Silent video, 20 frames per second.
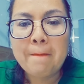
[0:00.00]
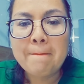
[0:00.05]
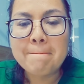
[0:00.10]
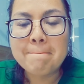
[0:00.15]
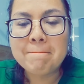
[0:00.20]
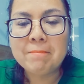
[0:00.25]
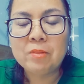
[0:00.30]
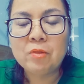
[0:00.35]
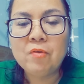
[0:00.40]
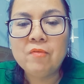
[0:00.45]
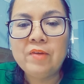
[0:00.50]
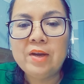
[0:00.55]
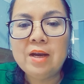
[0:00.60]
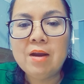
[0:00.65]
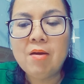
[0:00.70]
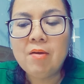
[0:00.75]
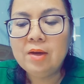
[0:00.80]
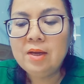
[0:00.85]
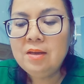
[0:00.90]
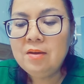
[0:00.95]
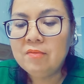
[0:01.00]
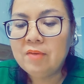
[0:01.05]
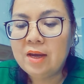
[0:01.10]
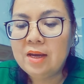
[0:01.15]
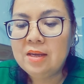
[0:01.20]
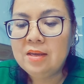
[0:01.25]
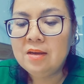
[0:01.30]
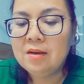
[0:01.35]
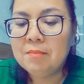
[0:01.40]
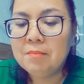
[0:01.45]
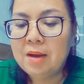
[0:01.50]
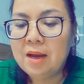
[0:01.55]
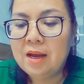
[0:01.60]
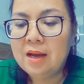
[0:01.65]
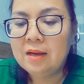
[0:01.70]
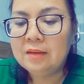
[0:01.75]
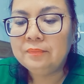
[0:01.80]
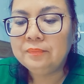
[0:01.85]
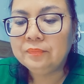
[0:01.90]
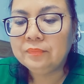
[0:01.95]
ừ, tôi phải nói như vậy nhưng
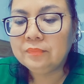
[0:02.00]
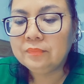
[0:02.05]
mà